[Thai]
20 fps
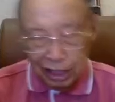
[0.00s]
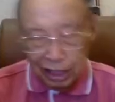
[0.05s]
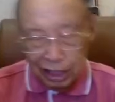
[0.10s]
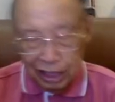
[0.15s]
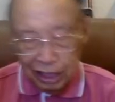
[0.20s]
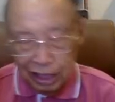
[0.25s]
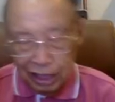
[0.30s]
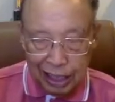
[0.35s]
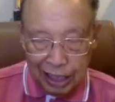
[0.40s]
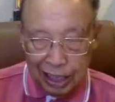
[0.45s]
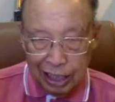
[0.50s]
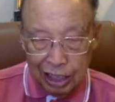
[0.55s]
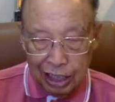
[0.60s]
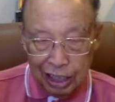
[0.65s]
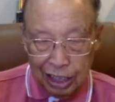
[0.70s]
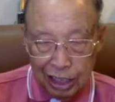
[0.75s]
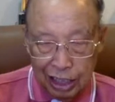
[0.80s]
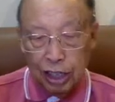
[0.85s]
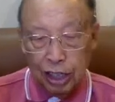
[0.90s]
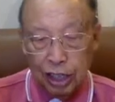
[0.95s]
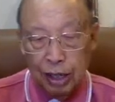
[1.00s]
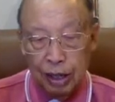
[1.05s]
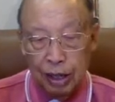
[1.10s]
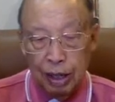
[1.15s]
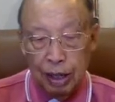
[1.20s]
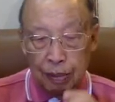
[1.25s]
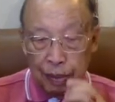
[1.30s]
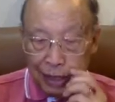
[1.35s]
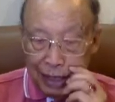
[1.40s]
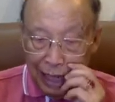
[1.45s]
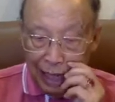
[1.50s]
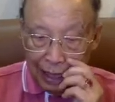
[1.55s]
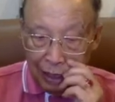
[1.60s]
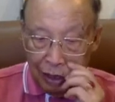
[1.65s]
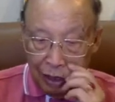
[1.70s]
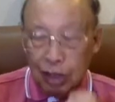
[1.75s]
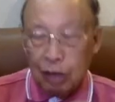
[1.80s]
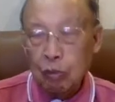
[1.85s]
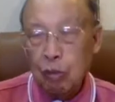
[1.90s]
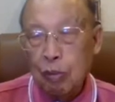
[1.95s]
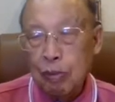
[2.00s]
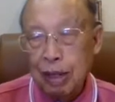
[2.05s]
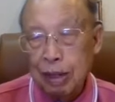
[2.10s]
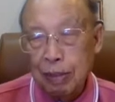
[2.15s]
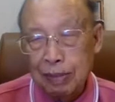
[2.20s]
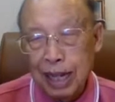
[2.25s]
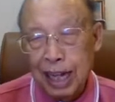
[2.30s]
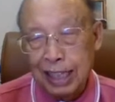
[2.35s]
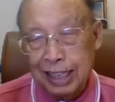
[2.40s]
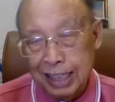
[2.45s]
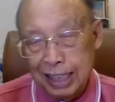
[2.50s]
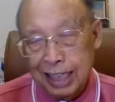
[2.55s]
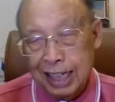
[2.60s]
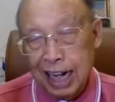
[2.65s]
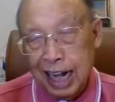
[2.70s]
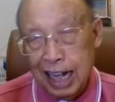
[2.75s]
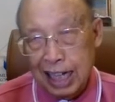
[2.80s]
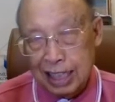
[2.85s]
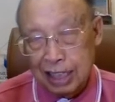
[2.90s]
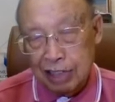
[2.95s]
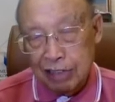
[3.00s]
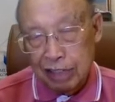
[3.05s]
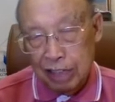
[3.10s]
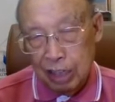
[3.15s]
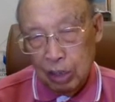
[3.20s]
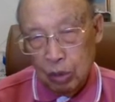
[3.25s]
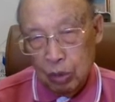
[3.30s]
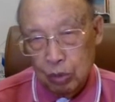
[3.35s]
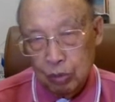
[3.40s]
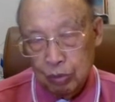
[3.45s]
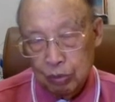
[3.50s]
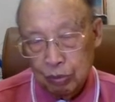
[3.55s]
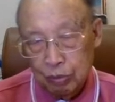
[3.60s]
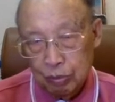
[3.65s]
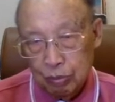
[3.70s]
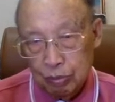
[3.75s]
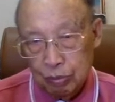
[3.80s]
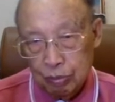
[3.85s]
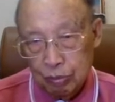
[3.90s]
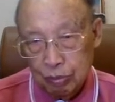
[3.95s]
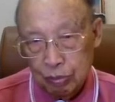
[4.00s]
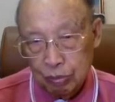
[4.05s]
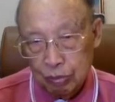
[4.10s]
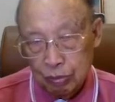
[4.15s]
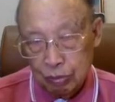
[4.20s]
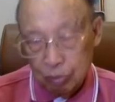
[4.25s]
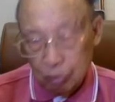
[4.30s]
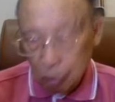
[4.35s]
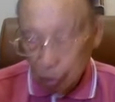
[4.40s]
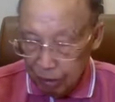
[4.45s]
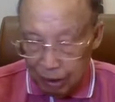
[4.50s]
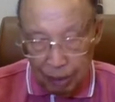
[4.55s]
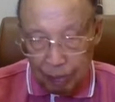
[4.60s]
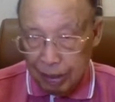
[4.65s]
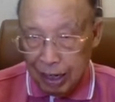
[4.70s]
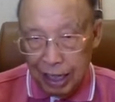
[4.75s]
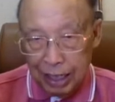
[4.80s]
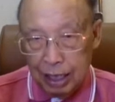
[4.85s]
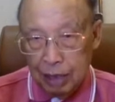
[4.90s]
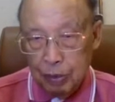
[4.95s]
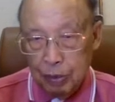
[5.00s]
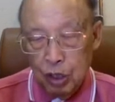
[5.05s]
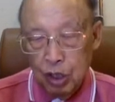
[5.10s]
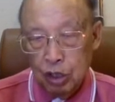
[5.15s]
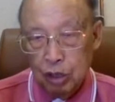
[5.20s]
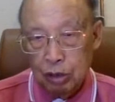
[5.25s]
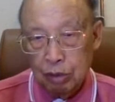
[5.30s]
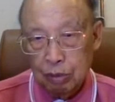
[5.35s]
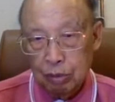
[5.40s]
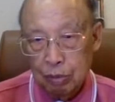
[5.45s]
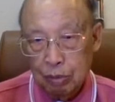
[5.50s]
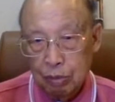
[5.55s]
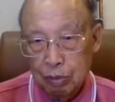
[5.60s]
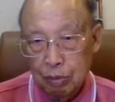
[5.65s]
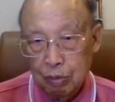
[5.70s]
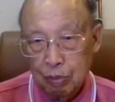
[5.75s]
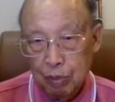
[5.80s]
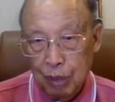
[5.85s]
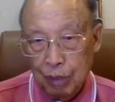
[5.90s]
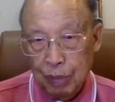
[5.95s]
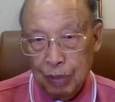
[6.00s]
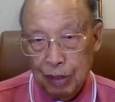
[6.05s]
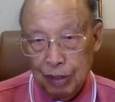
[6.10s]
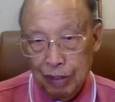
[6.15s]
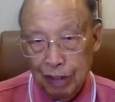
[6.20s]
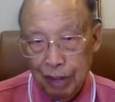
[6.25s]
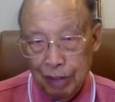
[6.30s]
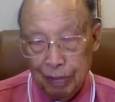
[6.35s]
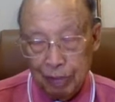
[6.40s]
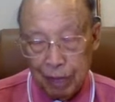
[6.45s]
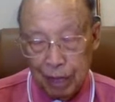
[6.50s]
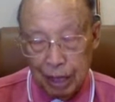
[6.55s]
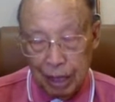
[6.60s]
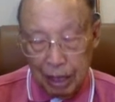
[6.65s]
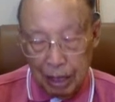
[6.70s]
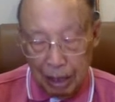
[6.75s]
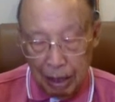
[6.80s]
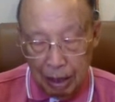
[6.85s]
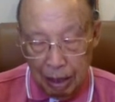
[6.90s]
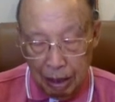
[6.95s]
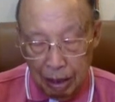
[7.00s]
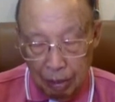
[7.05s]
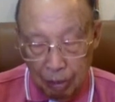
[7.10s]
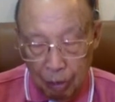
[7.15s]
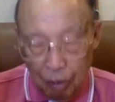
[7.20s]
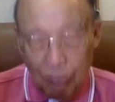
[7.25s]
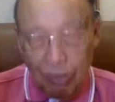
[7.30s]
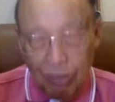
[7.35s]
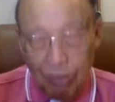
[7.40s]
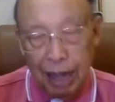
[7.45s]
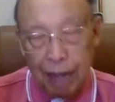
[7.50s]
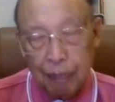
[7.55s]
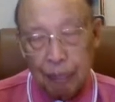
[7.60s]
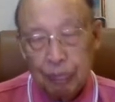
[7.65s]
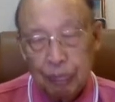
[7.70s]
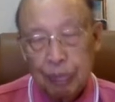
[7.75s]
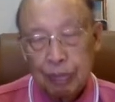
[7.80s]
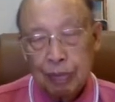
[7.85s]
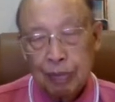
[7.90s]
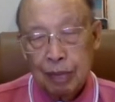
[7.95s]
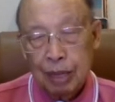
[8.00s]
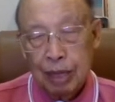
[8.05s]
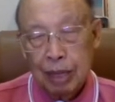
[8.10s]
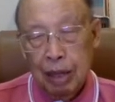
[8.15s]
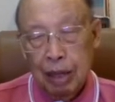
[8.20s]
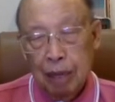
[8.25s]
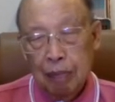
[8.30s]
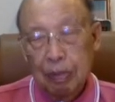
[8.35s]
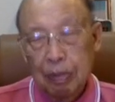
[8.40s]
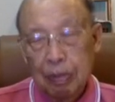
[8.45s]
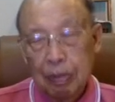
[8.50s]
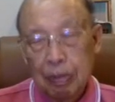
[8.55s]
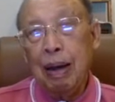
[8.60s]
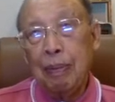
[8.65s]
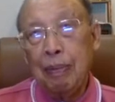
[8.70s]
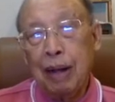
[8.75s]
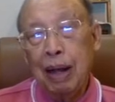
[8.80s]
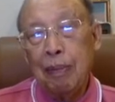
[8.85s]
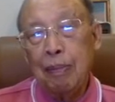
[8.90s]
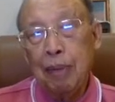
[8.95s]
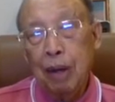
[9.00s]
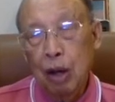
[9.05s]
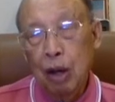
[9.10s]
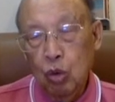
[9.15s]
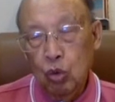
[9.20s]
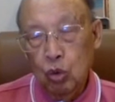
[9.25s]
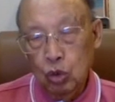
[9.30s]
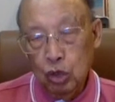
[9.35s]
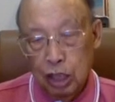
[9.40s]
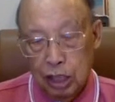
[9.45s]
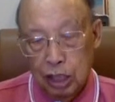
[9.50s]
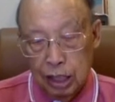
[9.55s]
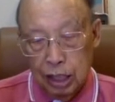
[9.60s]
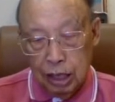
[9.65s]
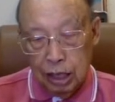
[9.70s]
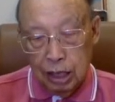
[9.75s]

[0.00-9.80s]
บเล็กๆน้อยๆพญาติเรานั้นบ่มีอำนาจที่จะขาดชีวิตเขาบ่มีอำนาจได้พี่น้องของพี่วะเพราะว่าเมื่อบาปกรรมเฮาถึก